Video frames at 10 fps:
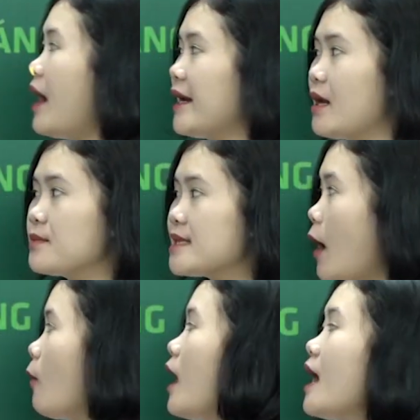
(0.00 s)
bài năm
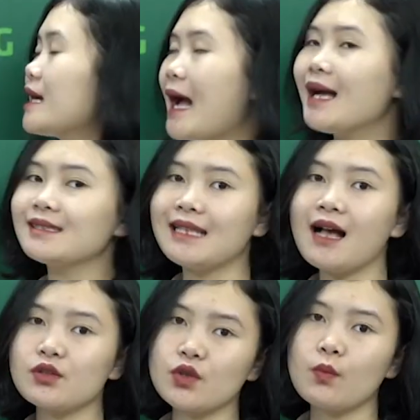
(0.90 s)
sáu, các
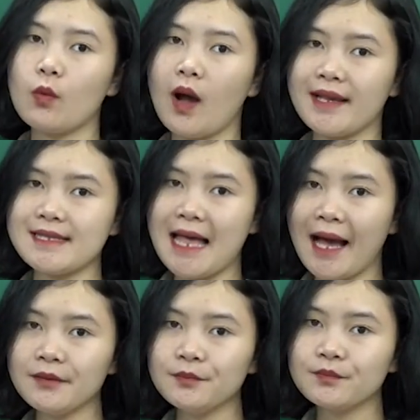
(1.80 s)
tác dụng của ánh
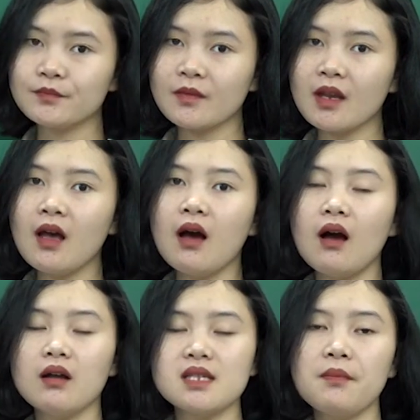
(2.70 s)
sáng.
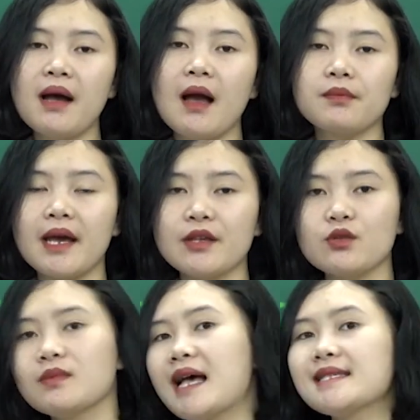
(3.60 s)
Ở trong bài học này
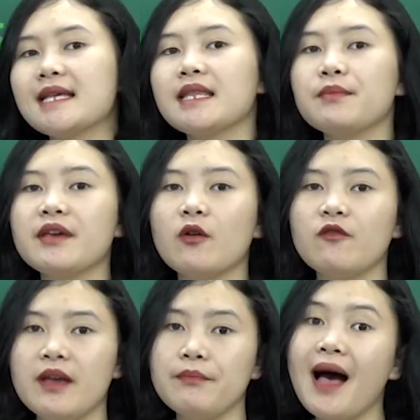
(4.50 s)
chúng ta sẽ tìm hiểu
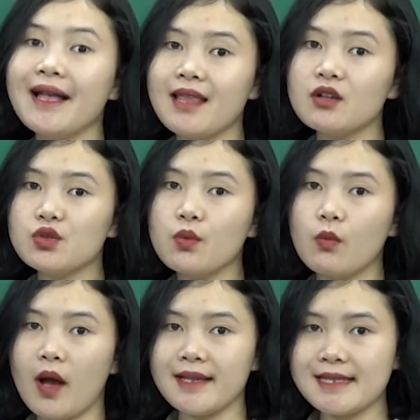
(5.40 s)
về ba tác dụng
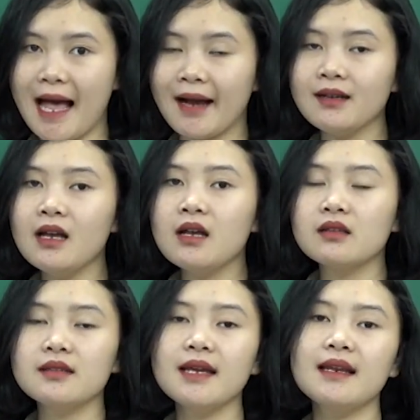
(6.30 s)
của ánh sáng.
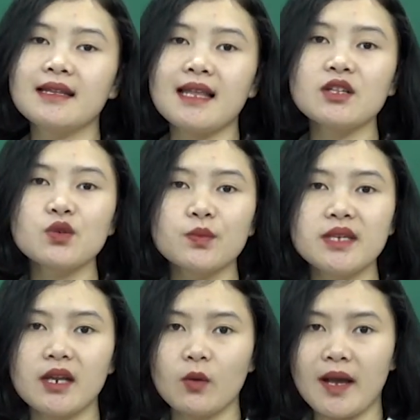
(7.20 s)
Thứ nhất là tác dụng
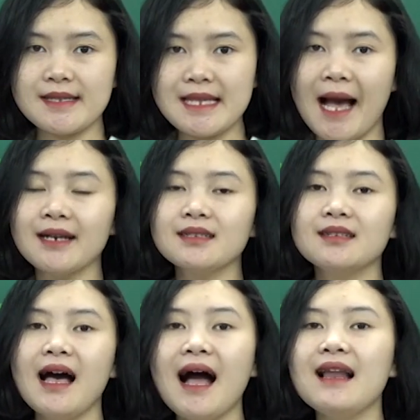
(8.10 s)
nhiệt của ánh sáng,
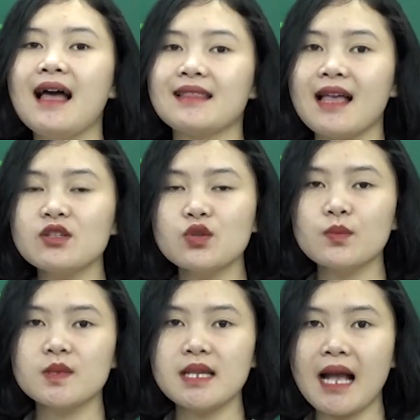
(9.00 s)
thứ hai là tác dụng
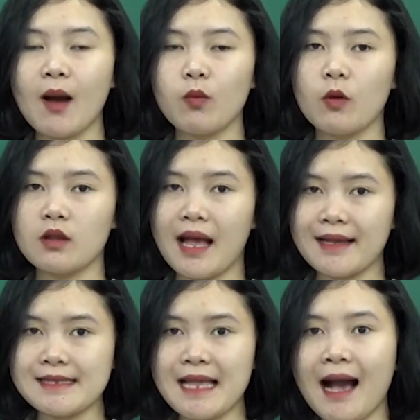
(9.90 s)
sinh học của
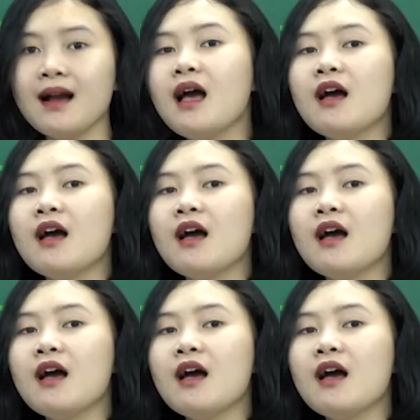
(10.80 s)
ánh sáng